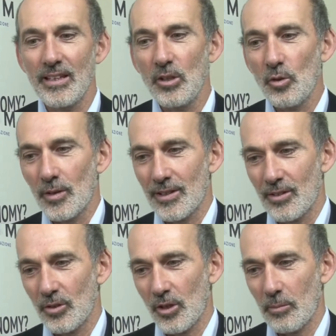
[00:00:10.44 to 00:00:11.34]
di
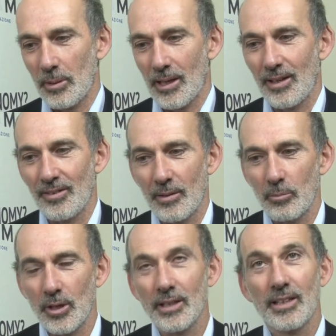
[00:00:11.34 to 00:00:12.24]
innovazione perché
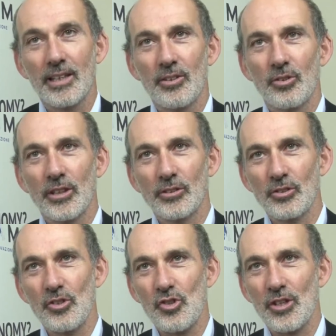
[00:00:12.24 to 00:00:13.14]
siamo nati
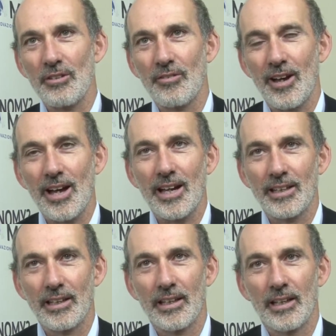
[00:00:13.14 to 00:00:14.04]
soltanto dieci anni fa
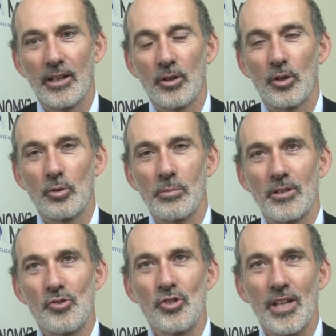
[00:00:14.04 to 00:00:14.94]
e con l'economia
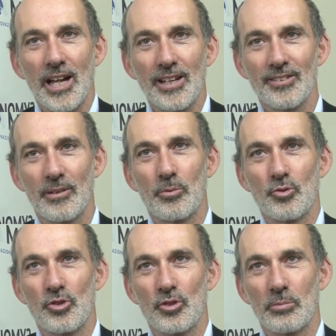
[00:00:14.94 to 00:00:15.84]
digitale siamo
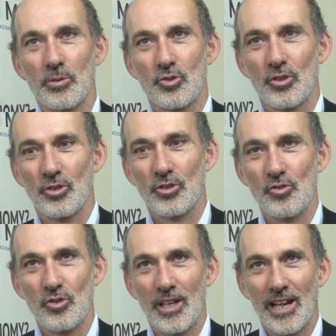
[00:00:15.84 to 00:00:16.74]
100%
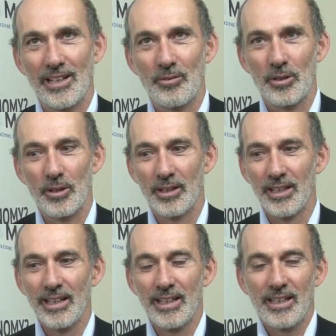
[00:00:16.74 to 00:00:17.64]
digitali, quindi
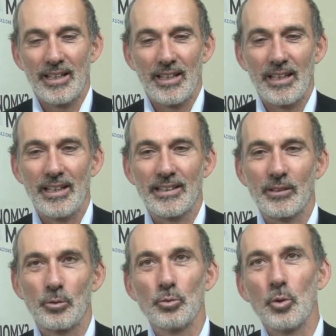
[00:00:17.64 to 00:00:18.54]
in
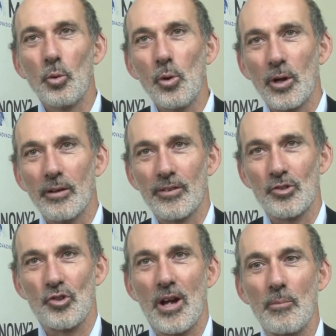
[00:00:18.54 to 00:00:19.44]
realtà tutto quello che
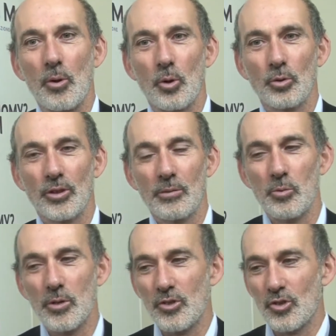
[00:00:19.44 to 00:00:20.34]
facciamo
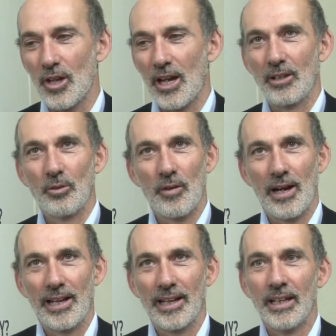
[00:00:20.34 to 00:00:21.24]
contribuisce a
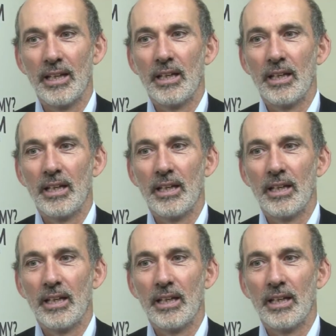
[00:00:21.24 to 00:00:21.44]
innovare.